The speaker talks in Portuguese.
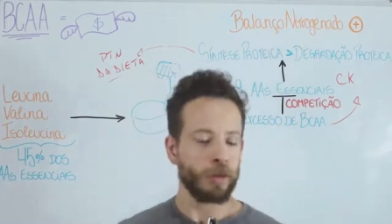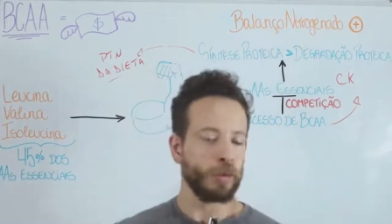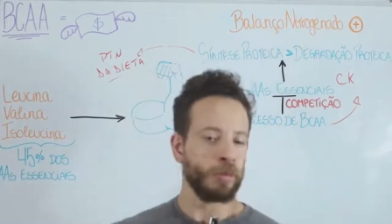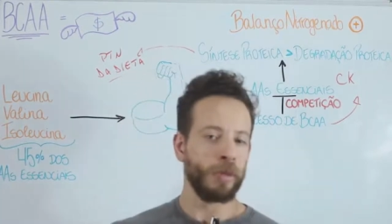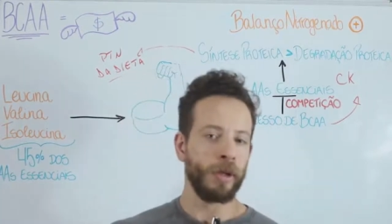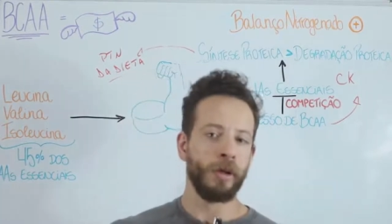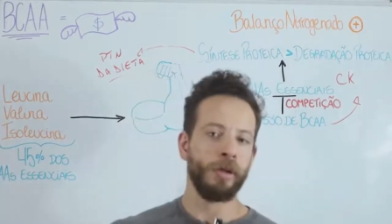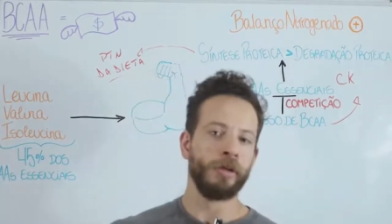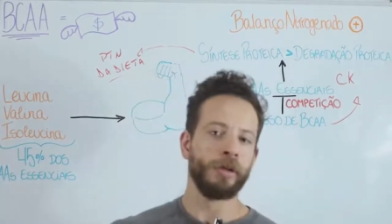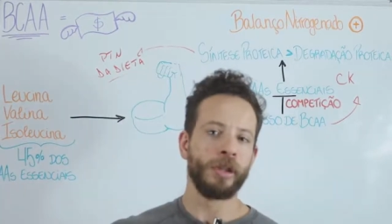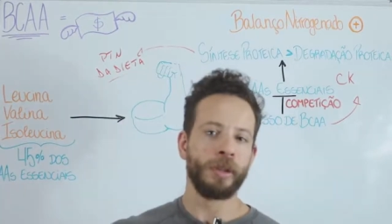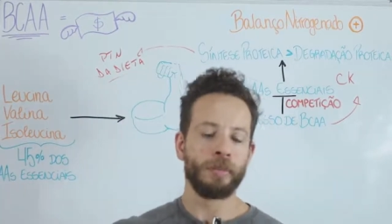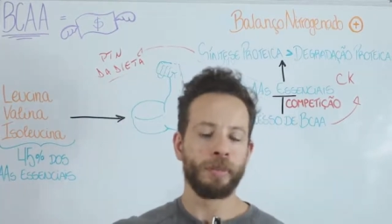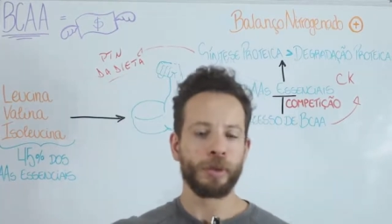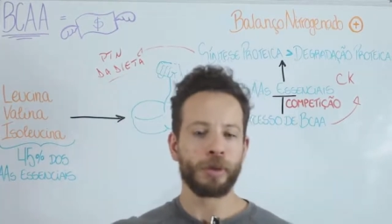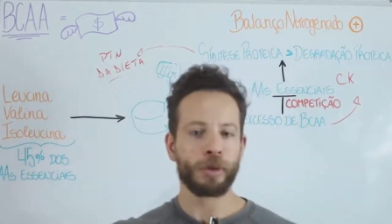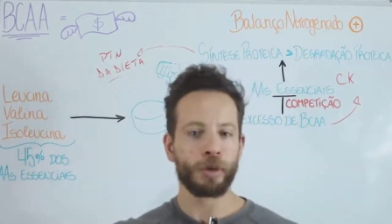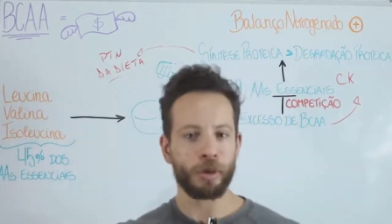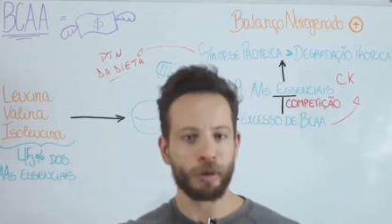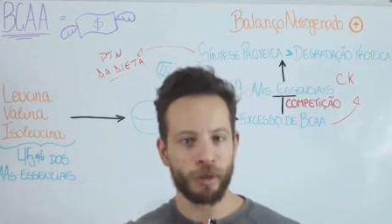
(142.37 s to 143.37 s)
uma outra
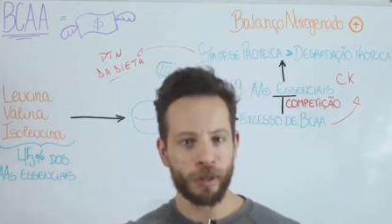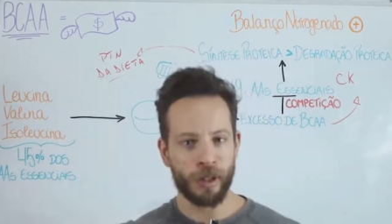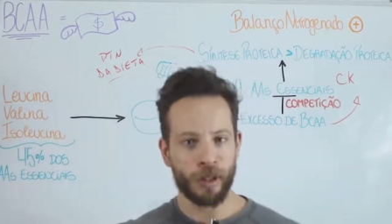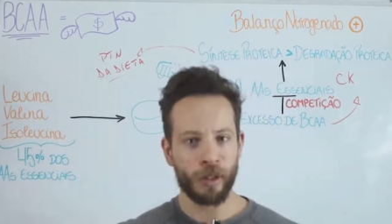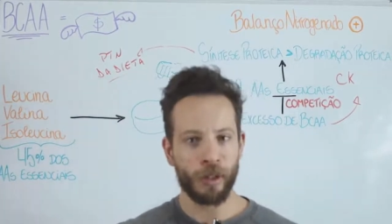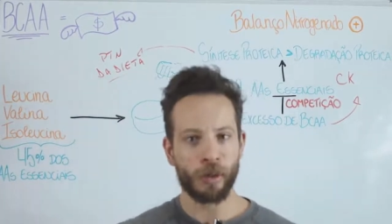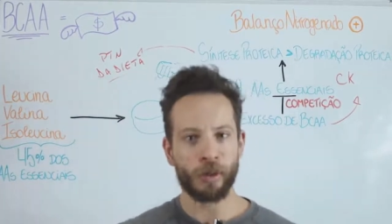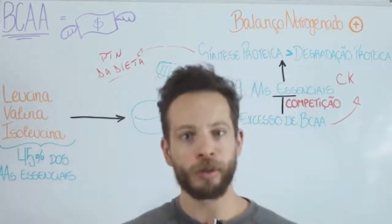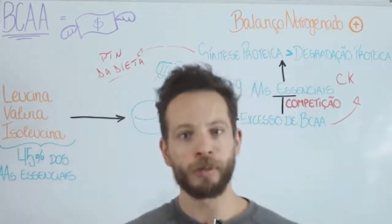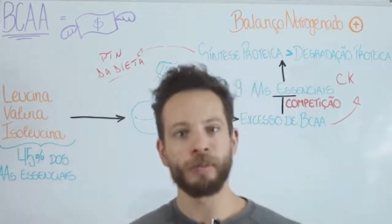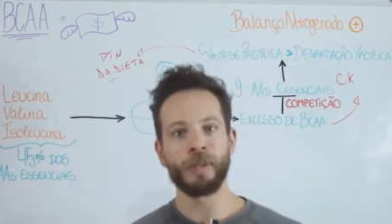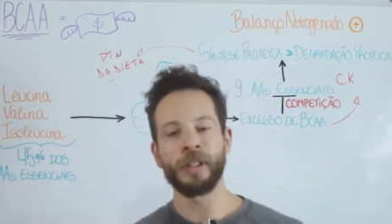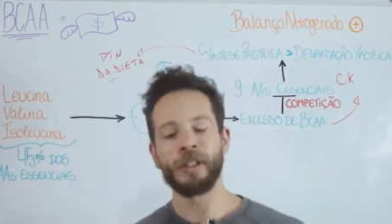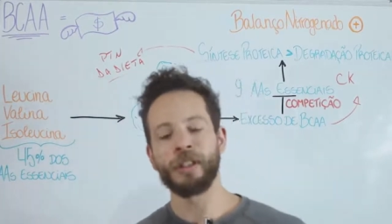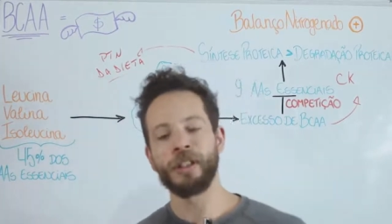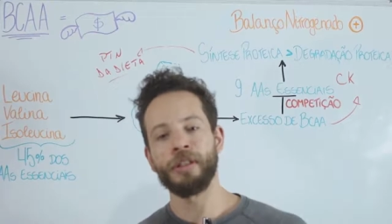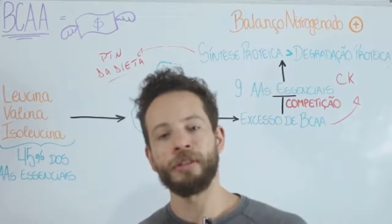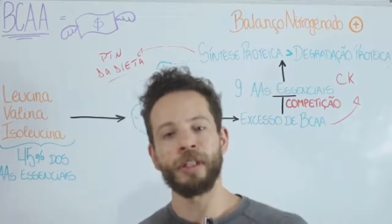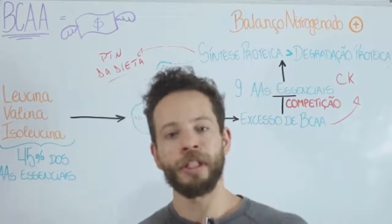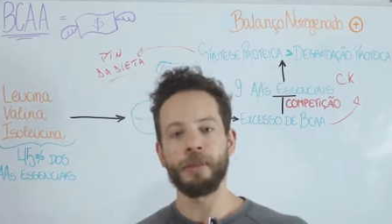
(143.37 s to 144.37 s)
pessoa
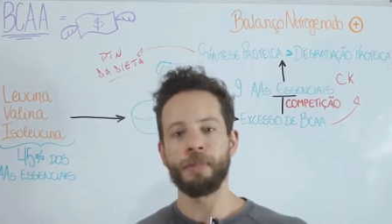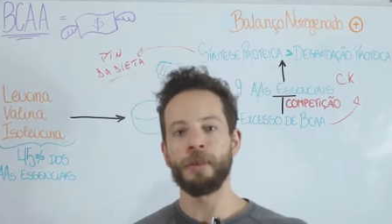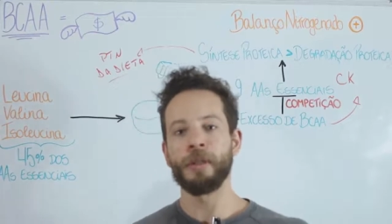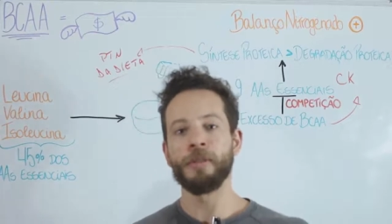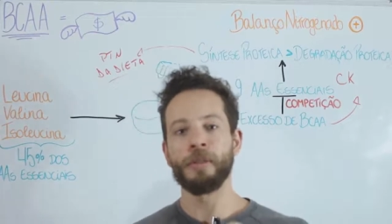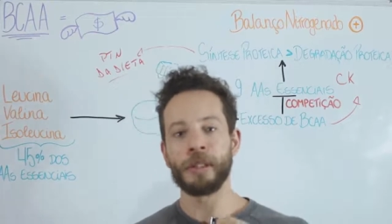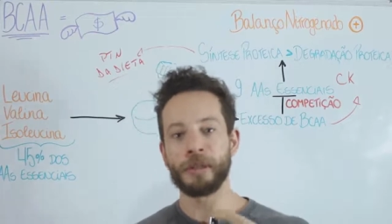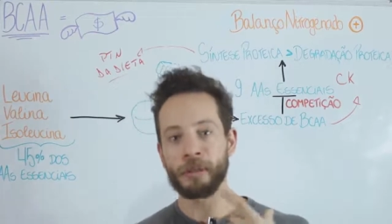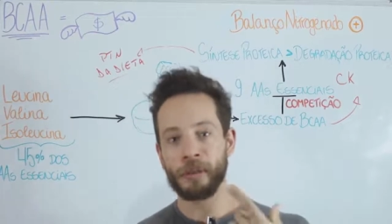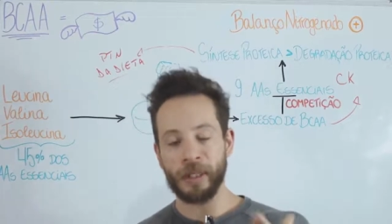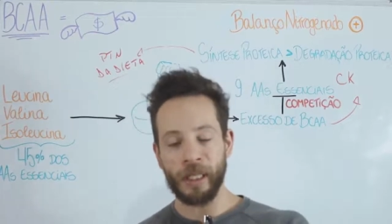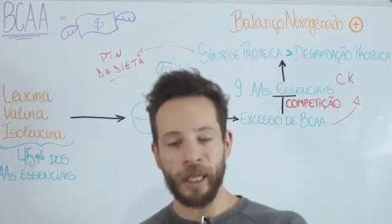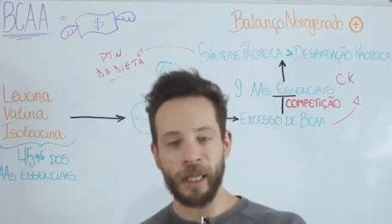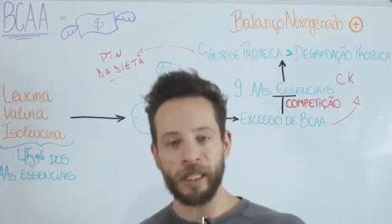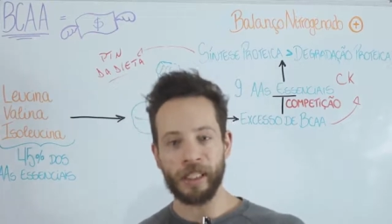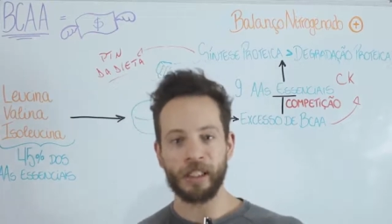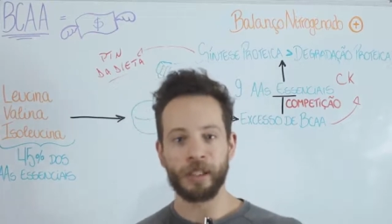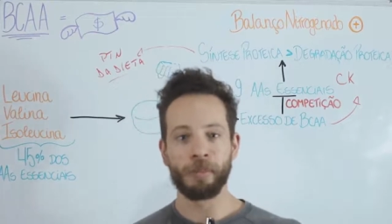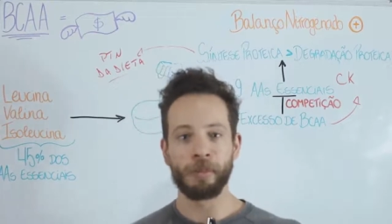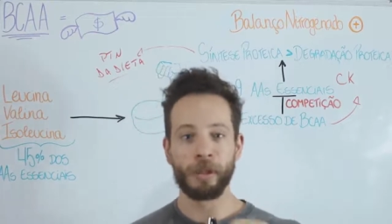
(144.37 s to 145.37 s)
competindo ali pelo mesmo
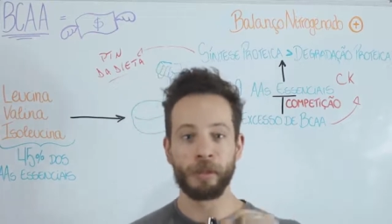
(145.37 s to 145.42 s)
táxi,